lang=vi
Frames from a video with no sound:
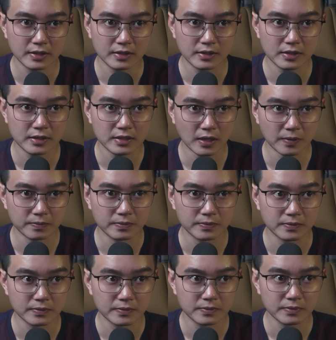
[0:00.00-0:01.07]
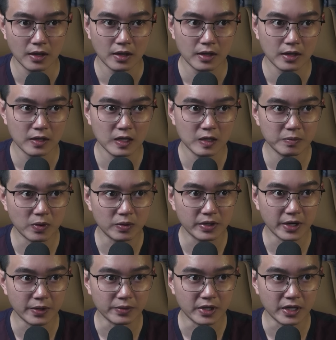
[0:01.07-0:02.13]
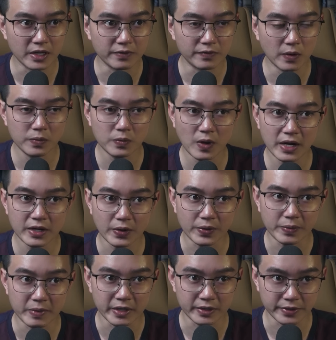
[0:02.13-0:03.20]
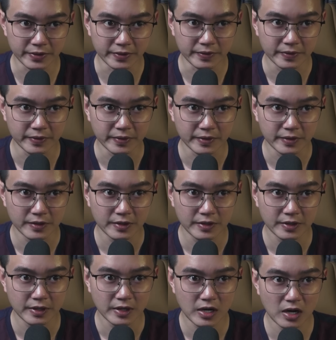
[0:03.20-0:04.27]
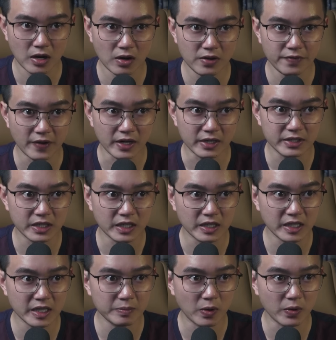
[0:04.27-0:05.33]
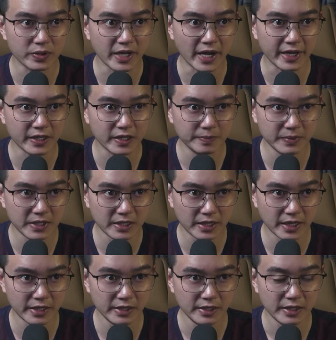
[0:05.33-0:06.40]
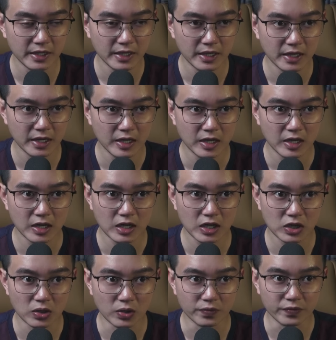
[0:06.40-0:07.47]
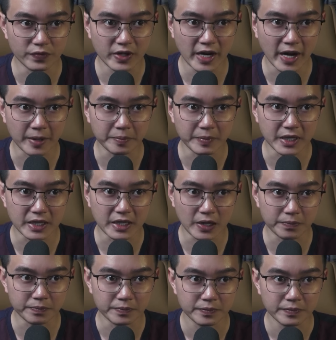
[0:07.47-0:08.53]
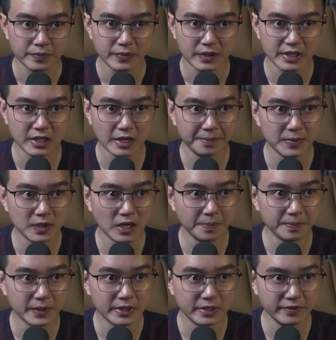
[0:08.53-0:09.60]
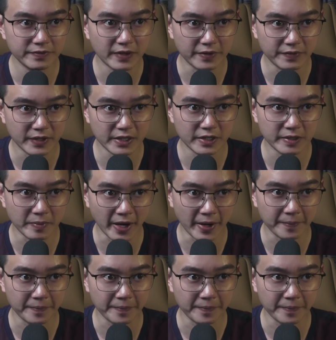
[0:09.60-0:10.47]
Xong, như một điều gì vốn quá đổi bình thường, nó vẫn trưng cái bộ dạng gớm ghiếc ấy, cùng với hàng mi cong chớp chớp hướng về phía người mẹ.